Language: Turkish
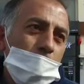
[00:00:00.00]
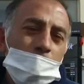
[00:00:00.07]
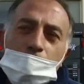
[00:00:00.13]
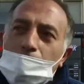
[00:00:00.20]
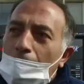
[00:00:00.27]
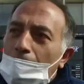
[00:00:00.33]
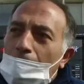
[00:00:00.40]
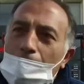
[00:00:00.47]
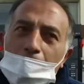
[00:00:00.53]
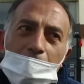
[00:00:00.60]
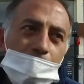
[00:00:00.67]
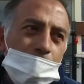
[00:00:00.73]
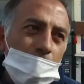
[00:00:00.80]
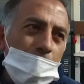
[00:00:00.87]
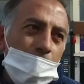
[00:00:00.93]

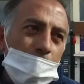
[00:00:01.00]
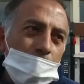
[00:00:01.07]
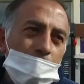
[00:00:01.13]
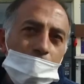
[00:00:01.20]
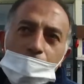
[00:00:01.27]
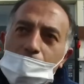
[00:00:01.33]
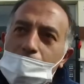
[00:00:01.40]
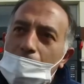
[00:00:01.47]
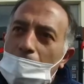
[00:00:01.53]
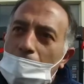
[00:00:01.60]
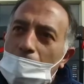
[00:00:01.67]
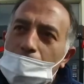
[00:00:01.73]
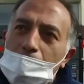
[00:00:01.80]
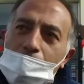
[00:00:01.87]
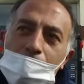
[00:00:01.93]
Sallamasın kardeşim
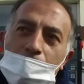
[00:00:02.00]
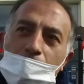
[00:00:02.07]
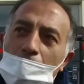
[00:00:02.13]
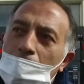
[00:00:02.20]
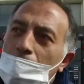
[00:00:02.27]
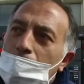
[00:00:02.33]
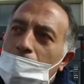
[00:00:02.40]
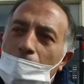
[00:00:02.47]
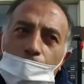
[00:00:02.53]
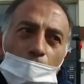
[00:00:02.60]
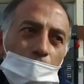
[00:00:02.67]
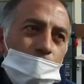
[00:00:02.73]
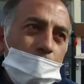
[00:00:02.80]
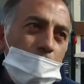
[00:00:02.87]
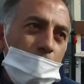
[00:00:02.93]
sallamasın.
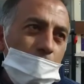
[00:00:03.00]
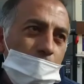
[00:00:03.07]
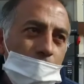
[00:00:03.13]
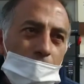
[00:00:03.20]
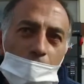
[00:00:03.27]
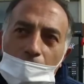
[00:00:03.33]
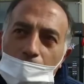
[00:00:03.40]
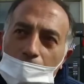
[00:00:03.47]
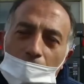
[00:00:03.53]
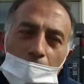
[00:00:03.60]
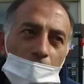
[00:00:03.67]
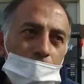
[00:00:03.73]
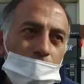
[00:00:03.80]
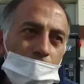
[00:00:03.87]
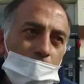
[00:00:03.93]
Defolsun gitsin yeter
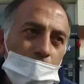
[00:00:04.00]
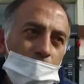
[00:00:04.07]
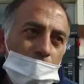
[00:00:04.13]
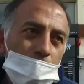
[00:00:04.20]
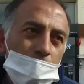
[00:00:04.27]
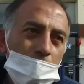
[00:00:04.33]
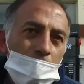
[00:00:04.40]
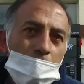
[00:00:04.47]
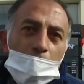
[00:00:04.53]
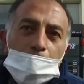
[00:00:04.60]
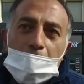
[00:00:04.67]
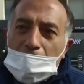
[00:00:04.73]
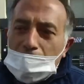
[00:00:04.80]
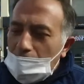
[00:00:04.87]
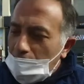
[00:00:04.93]
artık.
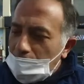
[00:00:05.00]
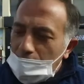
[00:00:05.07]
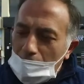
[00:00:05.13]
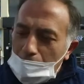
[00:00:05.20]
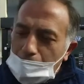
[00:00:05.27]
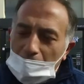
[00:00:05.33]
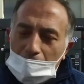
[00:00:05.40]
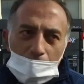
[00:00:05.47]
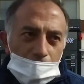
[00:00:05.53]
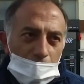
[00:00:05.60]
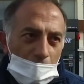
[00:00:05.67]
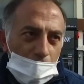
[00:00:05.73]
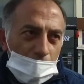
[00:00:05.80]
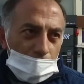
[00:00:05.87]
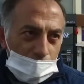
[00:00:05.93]
Ben ne CHP'liyim
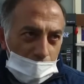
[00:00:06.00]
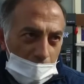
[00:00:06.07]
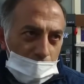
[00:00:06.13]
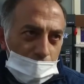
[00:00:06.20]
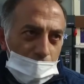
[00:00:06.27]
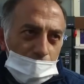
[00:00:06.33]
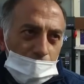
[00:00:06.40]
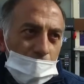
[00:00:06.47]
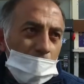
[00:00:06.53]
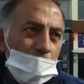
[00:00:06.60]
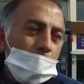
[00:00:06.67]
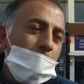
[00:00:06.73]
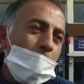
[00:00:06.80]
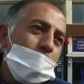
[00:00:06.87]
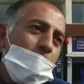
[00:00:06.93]
ne şeyciyim
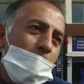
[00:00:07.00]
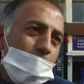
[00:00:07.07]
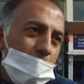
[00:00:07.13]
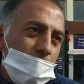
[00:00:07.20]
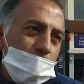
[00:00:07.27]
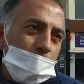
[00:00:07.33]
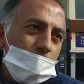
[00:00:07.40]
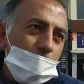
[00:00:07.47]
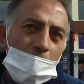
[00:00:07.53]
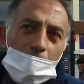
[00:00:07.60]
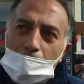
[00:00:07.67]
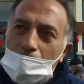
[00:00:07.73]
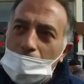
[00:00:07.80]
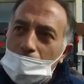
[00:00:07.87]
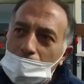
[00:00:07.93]
ben MHP'ciyim
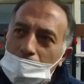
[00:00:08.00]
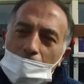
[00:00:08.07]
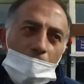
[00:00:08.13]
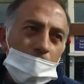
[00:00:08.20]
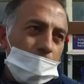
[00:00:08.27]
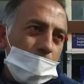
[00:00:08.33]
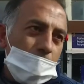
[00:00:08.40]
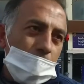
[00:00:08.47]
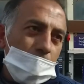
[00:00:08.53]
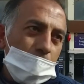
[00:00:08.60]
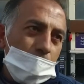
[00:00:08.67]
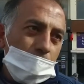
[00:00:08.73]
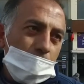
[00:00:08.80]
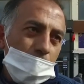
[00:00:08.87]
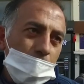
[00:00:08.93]
ama gel ki
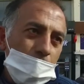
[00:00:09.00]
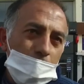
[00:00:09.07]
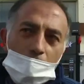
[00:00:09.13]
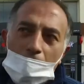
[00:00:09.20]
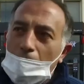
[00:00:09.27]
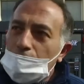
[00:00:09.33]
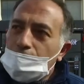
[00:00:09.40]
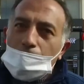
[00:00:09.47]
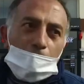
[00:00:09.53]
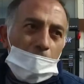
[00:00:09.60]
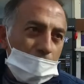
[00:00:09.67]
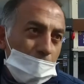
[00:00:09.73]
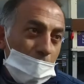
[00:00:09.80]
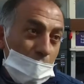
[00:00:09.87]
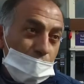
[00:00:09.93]
açım
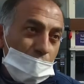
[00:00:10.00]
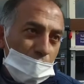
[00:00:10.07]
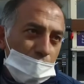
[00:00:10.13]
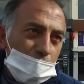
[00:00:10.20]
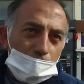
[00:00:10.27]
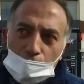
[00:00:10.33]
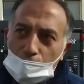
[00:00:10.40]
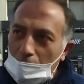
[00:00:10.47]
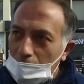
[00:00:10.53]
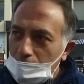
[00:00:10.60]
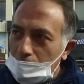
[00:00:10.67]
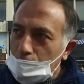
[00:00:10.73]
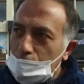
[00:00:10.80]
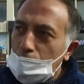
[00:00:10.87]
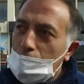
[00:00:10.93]
artık aç aç. Bunu
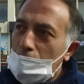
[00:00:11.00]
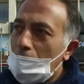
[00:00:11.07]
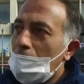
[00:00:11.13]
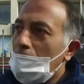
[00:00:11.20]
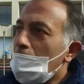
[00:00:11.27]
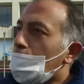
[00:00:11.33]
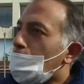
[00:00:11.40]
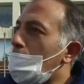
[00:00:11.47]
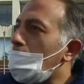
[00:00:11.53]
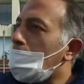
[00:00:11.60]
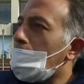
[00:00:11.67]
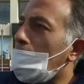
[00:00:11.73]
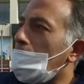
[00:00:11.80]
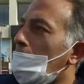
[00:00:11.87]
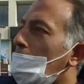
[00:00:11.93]
artık Türkiye şu
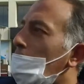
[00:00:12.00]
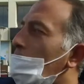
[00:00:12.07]
insanların